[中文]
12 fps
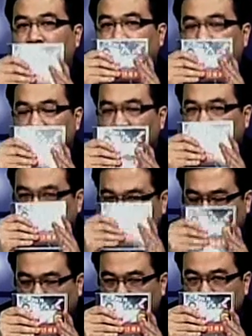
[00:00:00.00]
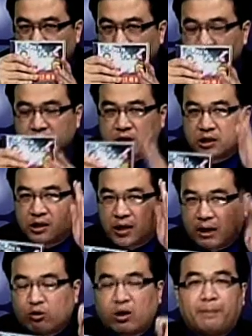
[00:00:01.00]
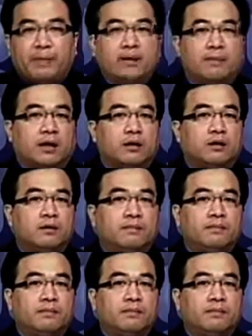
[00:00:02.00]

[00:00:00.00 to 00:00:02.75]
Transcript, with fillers: 很多错误其实大家都可以避免的。